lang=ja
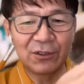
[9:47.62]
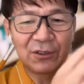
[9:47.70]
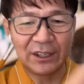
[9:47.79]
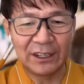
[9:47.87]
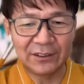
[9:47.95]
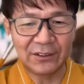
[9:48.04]

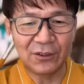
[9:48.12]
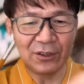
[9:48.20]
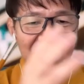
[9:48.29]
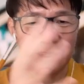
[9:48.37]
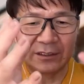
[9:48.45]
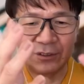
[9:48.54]
うでって、
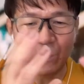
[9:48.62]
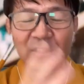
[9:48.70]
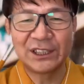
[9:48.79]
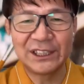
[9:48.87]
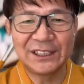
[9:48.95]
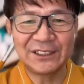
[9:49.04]
あの
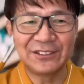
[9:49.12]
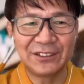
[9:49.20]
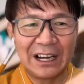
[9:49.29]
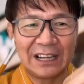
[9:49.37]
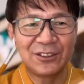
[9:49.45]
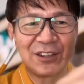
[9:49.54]
フォーシーズンと
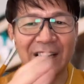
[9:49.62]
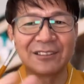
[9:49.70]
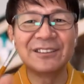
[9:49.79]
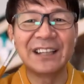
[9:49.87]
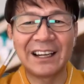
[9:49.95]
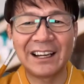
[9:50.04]
かいろいろあ
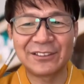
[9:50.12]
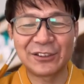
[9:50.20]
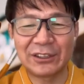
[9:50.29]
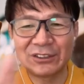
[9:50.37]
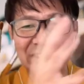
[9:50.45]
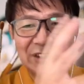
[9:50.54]
るんでね、
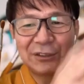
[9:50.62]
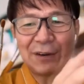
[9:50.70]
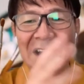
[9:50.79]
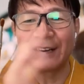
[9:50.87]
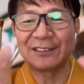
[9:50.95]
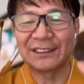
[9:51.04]
それはそれで分
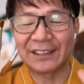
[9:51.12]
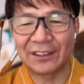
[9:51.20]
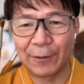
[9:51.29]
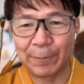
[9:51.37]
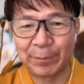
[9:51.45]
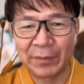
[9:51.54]
かるんですけ
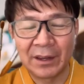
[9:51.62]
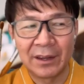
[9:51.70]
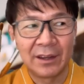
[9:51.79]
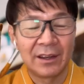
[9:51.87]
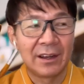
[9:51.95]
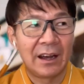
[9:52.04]
ど、
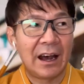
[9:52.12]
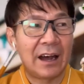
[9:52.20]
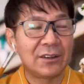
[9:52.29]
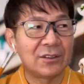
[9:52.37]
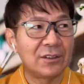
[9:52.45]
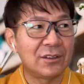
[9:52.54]

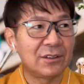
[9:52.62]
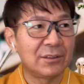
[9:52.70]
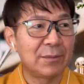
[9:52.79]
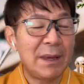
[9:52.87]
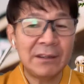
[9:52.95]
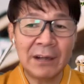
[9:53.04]
あの
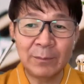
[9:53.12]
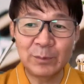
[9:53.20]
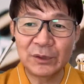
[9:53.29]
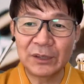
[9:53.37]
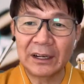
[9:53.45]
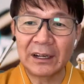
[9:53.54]

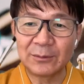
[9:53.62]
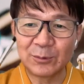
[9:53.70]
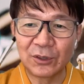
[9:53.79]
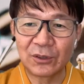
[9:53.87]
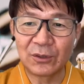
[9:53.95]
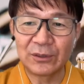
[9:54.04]
メイクアップの中に
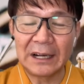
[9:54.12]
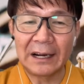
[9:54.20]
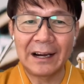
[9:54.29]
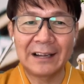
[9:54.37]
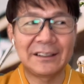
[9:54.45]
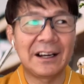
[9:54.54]
もこういう考
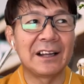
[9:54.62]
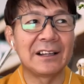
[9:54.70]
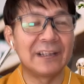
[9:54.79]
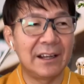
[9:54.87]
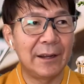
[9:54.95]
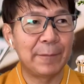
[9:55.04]
え方があっ
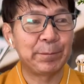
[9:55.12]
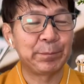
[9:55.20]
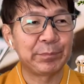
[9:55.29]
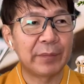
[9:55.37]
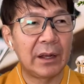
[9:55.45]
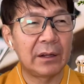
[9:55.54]
て、
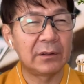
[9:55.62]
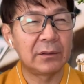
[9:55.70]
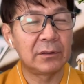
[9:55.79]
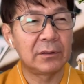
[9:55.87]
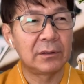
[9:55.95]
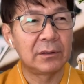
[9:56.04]
あの
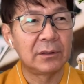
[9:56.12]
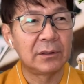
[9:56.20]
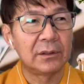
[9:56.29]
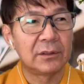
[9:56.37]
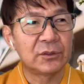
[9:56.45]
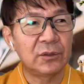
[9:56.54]

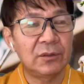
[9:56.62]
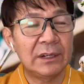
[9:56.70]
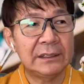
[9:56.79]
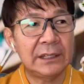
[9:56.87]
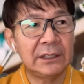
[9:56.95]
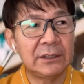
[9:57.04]
その
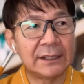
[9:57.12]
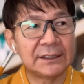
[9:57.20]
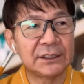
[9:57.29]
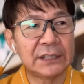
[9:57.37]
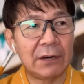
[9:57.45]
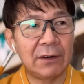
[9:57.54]
方には
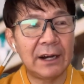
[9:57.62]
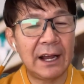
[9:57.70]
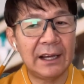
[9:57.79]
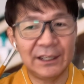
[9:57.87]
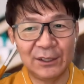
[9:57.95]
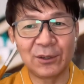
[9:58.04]
使わ
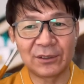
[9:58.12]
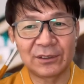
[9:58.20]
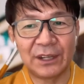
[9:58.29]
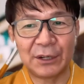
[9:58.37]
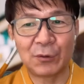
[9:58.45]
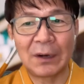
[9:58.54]
ない色っ
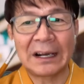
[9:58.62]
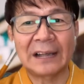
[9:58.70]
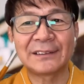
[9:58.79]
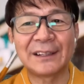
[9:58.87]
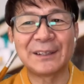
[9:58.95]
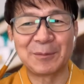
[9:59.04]
ていうの分かっ
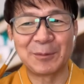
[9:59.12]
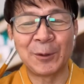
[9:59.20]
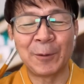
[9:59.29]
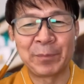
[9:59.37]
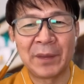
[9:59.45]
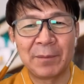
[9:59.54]
てて
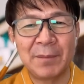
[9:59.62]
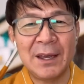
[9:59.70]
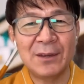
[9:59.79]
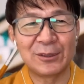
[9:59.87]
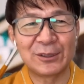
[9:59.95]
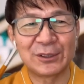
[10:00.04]
も、
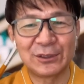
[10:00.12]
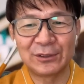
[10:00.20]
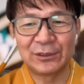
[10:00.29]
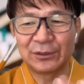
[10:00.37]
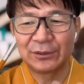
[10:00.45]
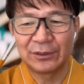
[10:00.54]
メイクをす
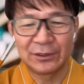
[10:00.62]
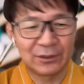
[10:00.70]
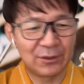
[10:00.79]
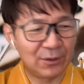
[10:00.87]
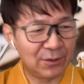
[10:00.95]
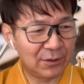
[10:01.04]
る
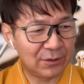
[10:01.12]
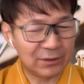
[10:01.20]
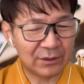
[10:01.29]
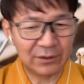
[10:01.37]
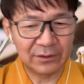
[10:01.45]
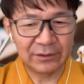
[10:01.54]
この
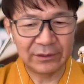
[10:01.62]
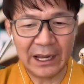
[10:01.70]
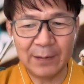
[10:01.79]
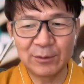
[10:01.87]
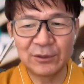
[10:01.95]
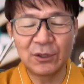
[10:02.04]

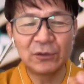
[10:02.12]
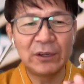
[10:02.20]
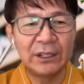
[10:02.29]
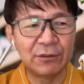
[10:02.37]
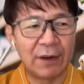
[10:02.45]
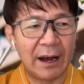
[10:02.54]
テーブルの
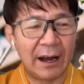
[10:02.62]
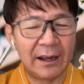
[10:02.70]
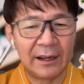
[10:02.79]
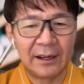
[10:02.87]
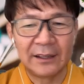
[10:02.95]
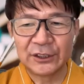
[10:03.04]
上には
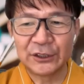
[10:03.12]
捨